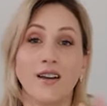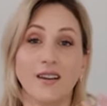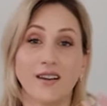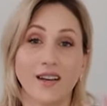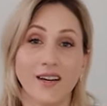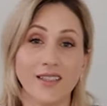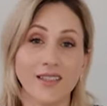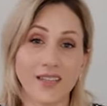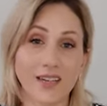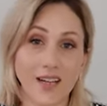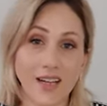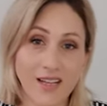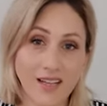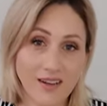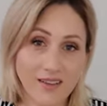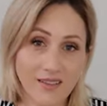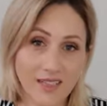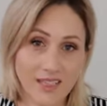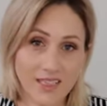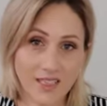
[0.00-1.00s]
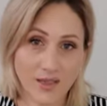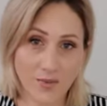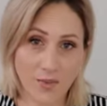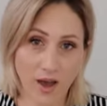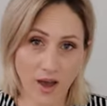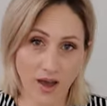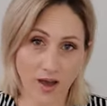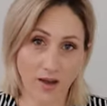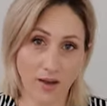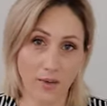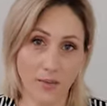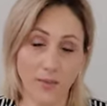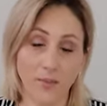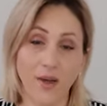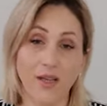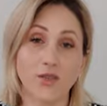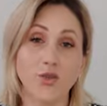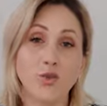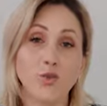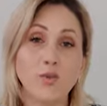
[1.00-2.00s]
Контролировать себя,
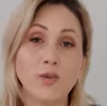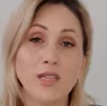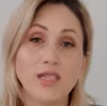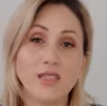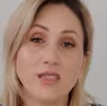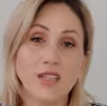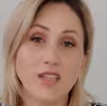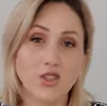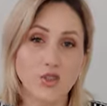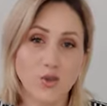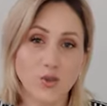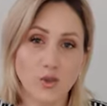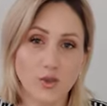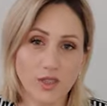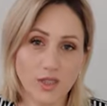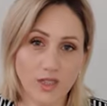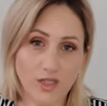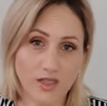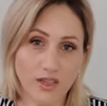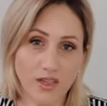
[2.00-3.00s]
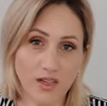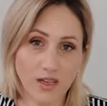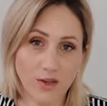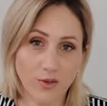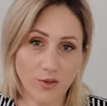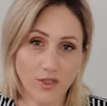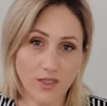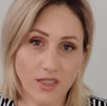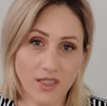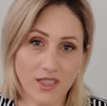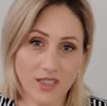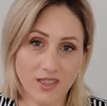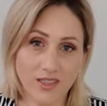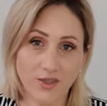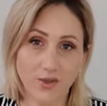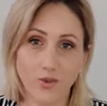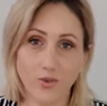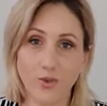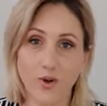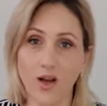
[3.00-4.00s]
подумать на что-то, на какую-то
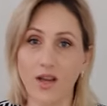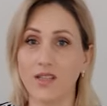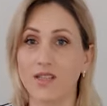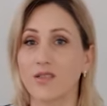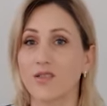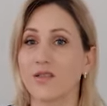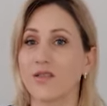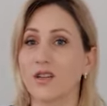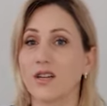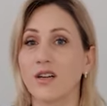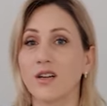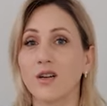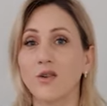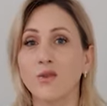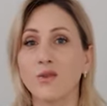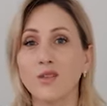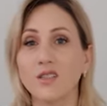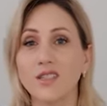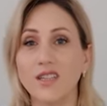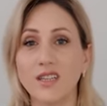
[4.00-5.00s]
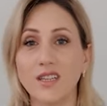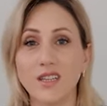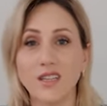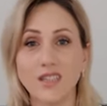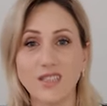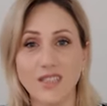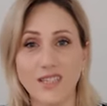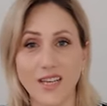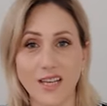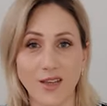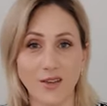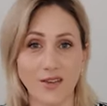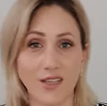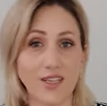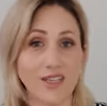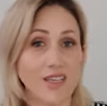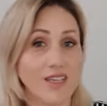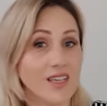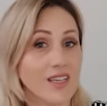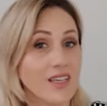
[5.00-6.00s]
ситуацию, на какой-то идею, на
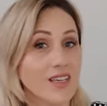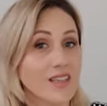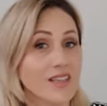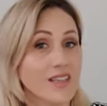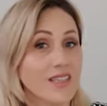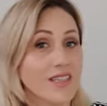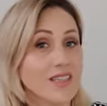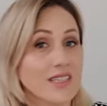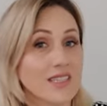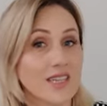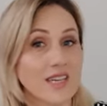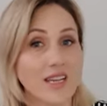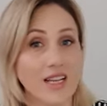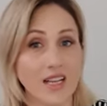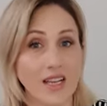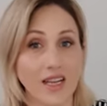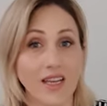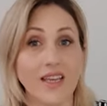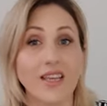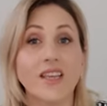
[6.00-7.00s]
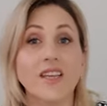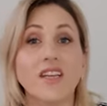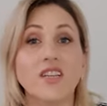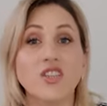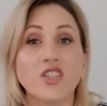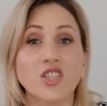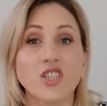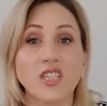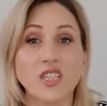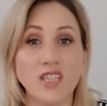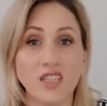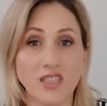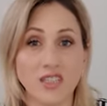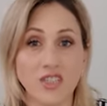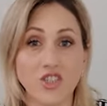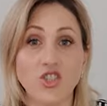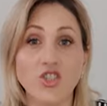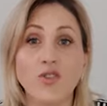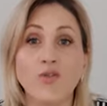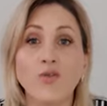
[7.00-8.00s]
каких-то целях и решить,
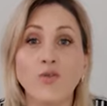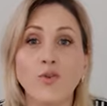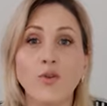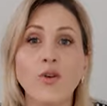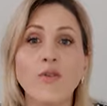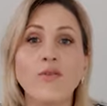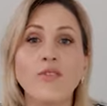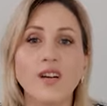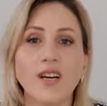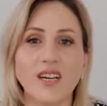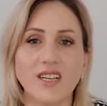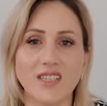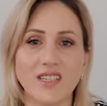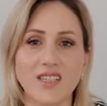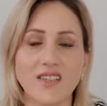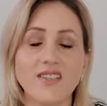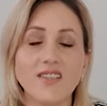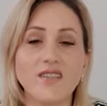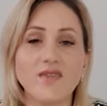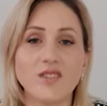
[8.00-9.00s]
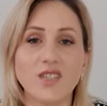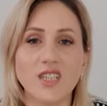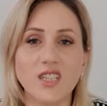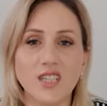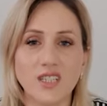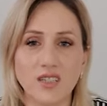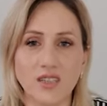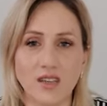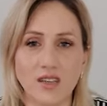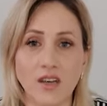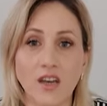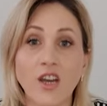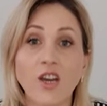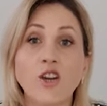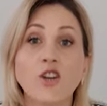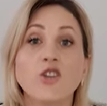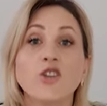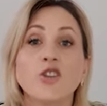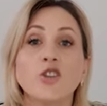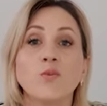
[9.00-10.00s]
чего вы хотите в жизни,
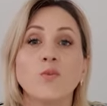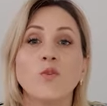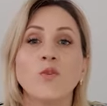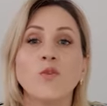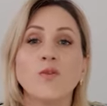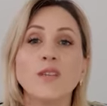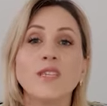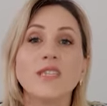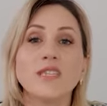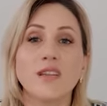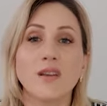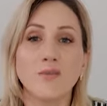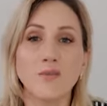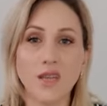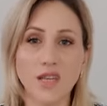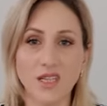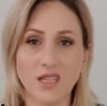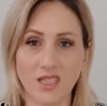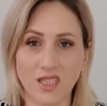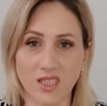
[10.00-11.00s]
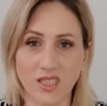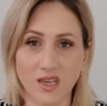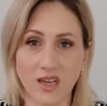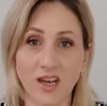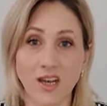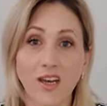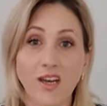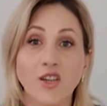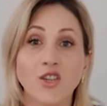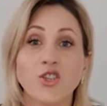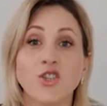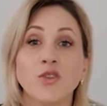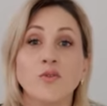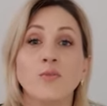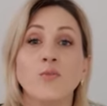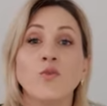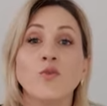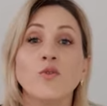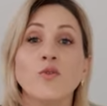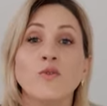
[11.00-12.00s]
к чему вы стремитесь, к
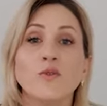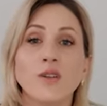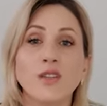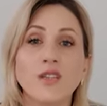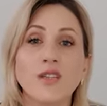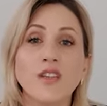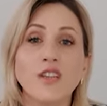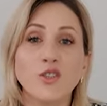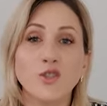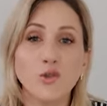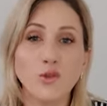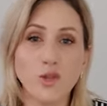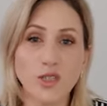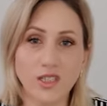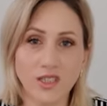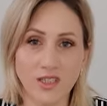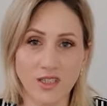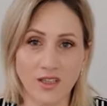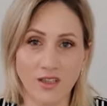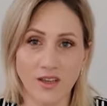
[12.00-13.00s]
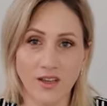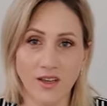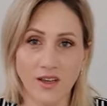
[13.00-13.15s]
чему вы идете.